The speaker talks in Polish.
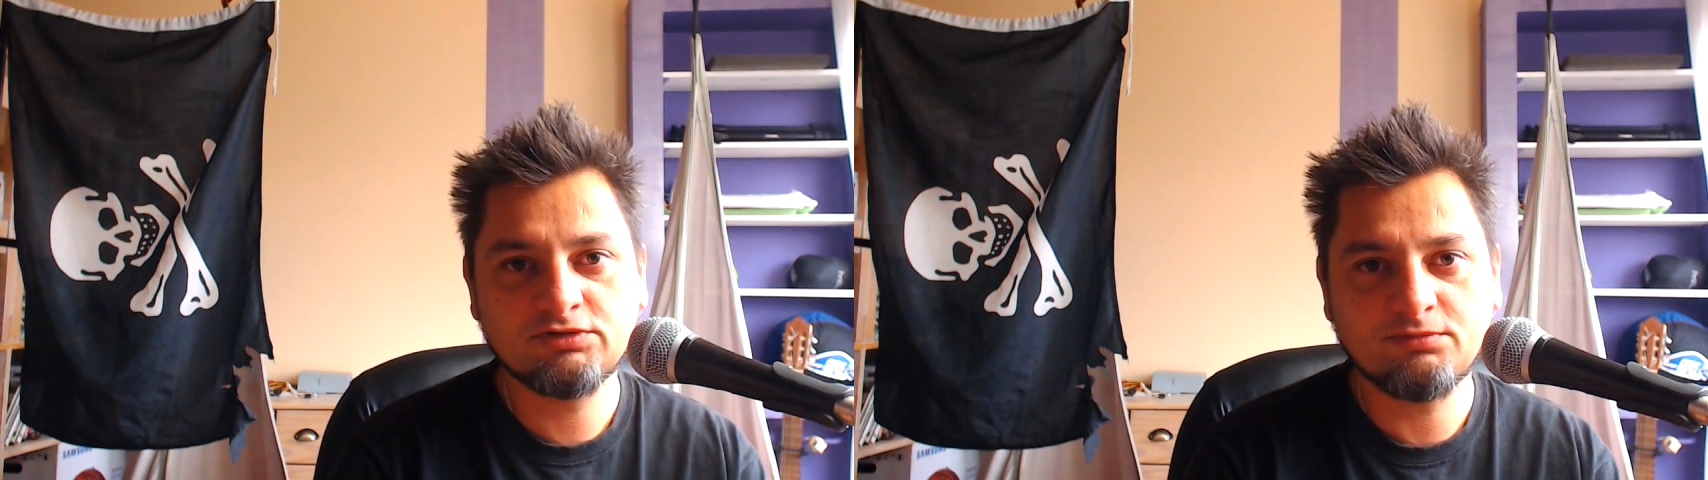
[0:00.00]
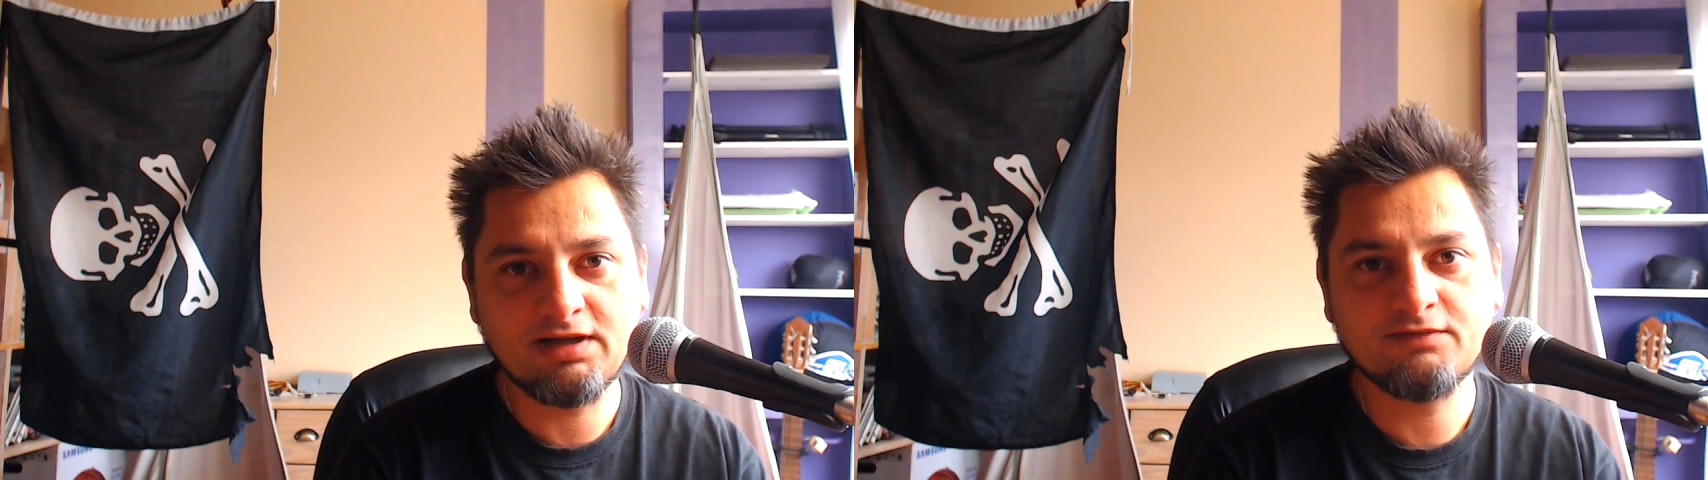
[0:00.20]

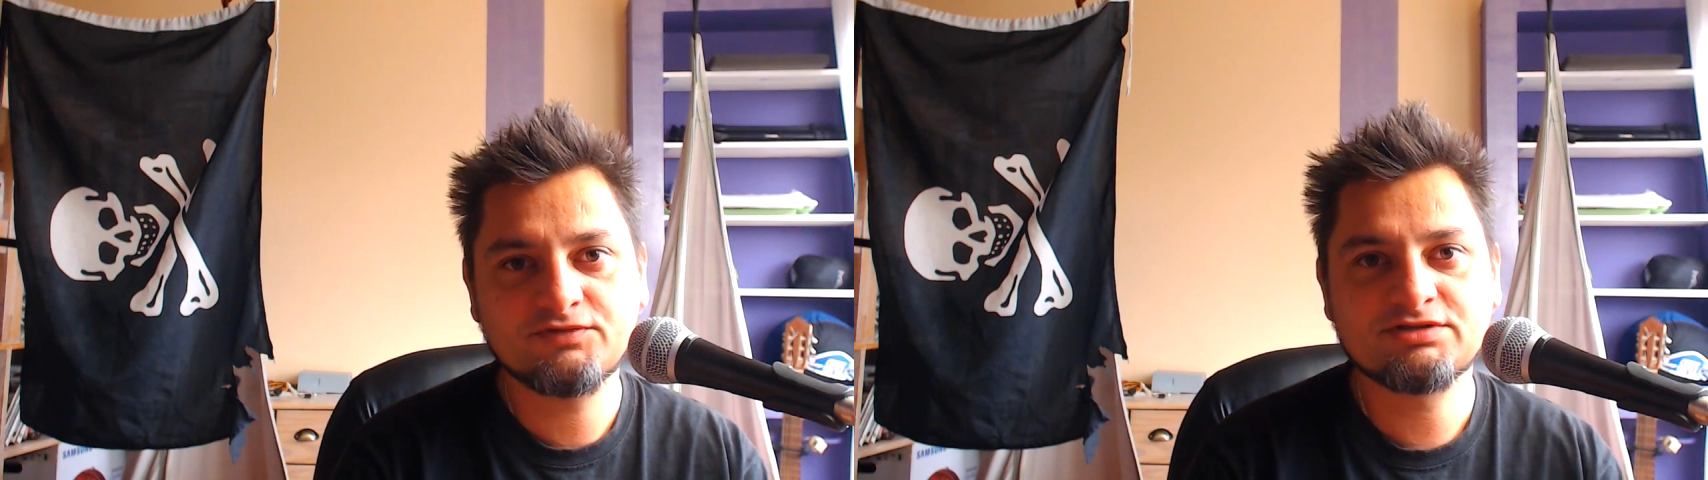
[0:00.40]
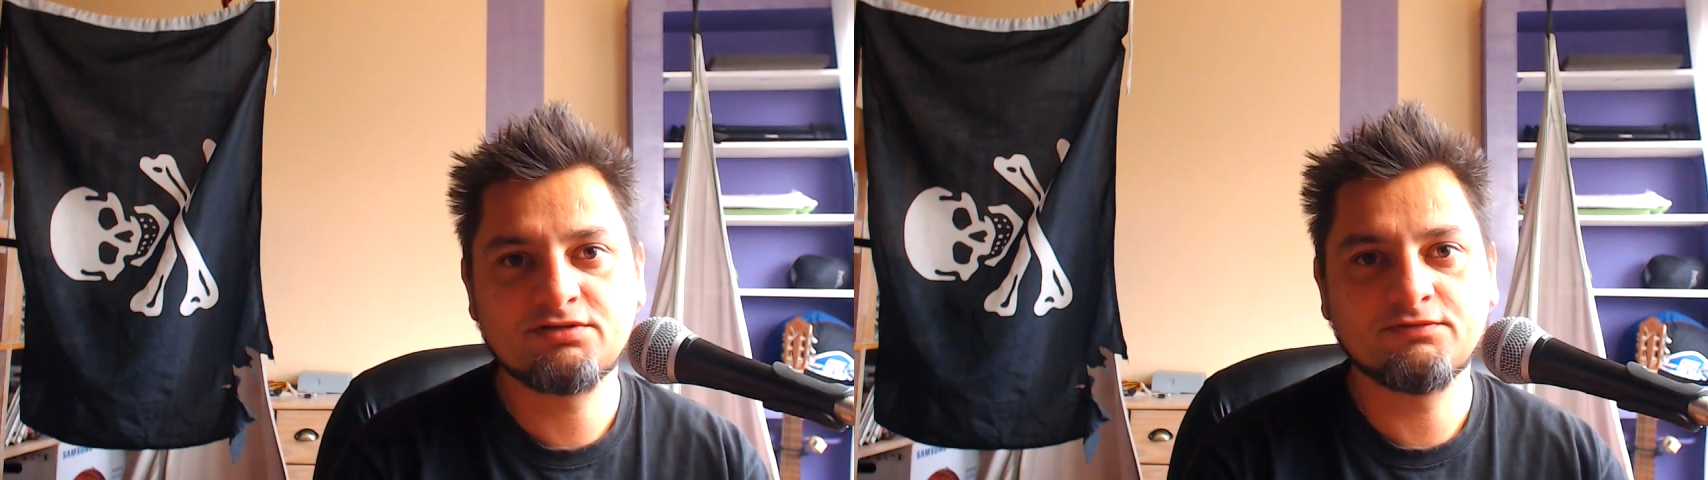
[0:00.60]
to mają
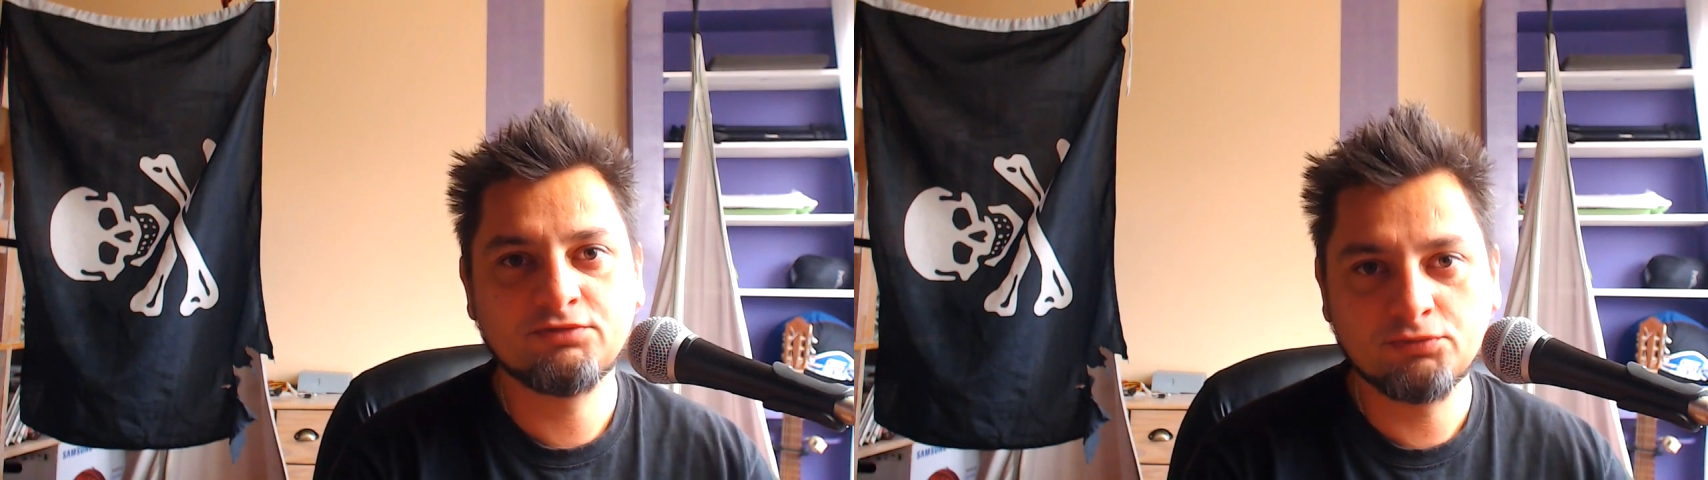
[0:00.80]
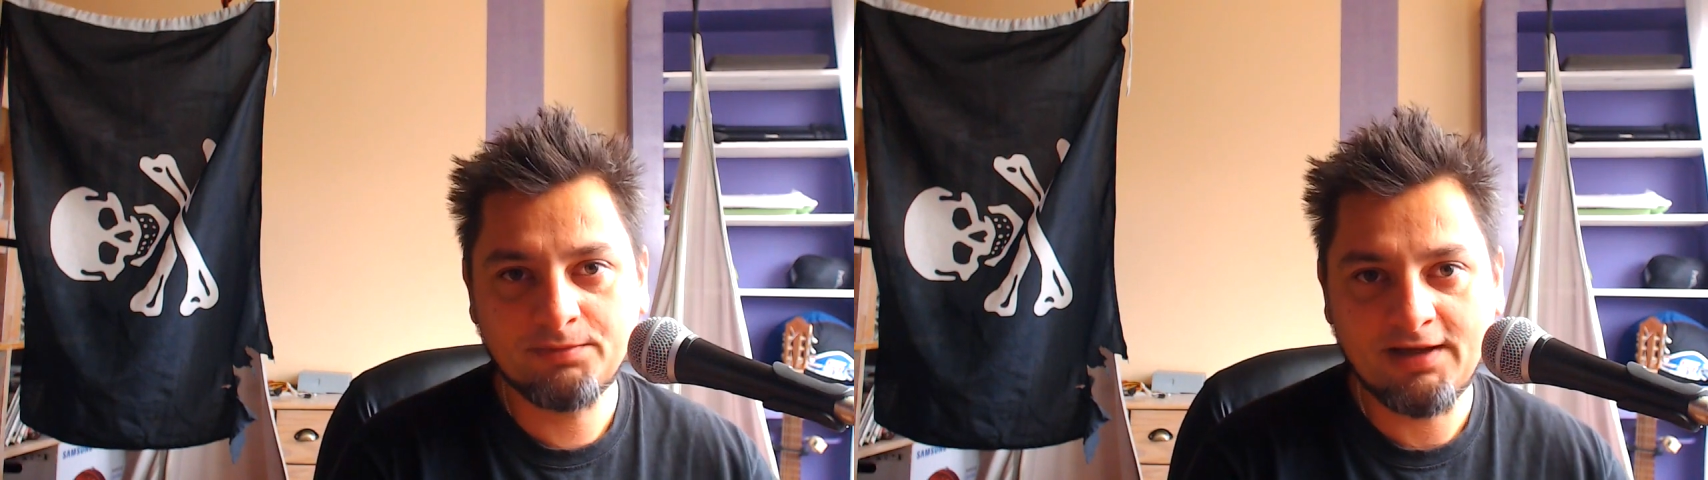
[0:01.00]
wszystko w
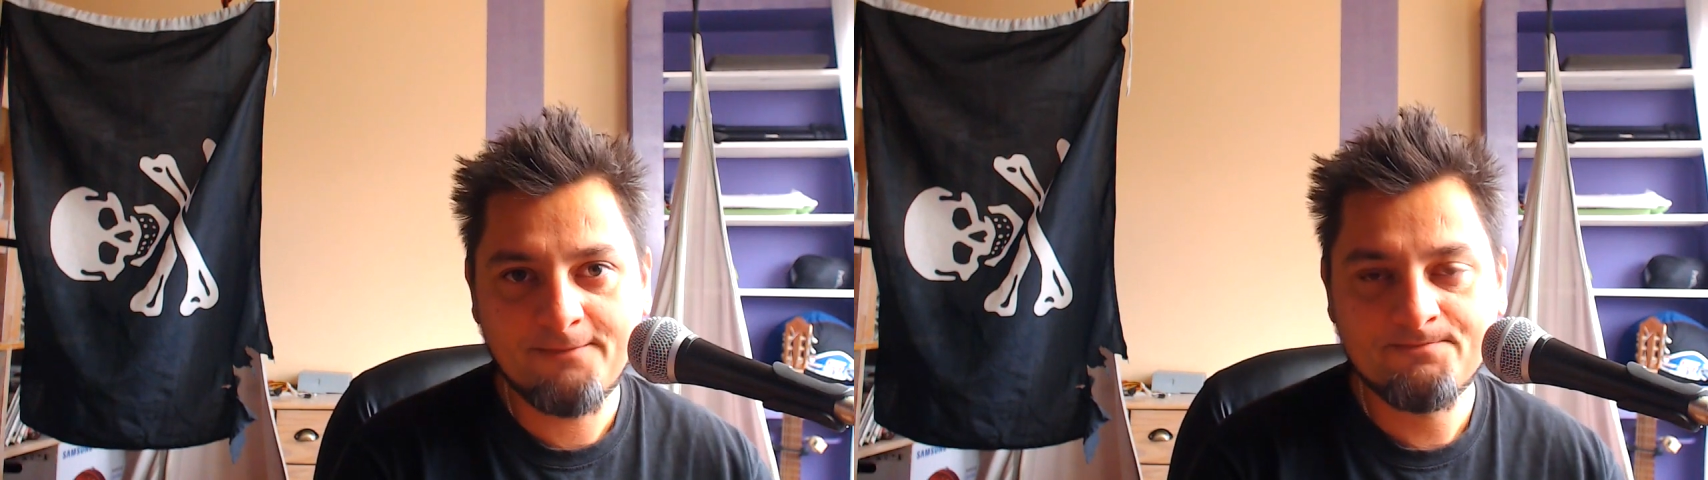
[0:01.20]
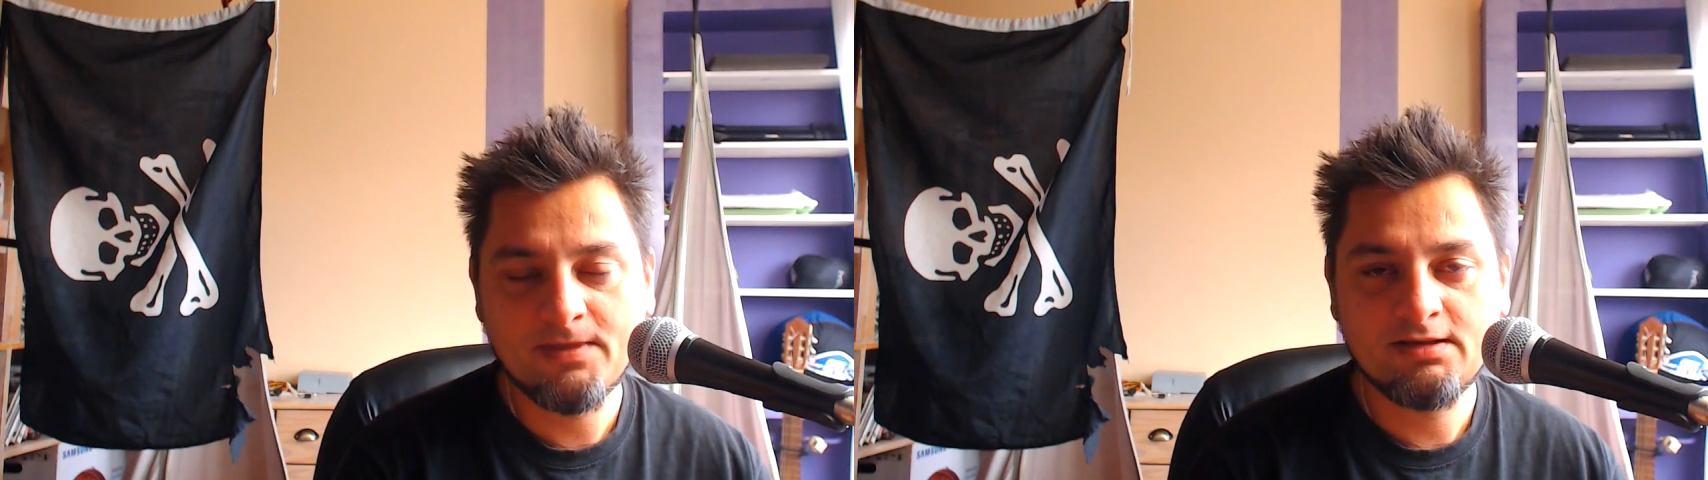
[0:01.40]
dupie.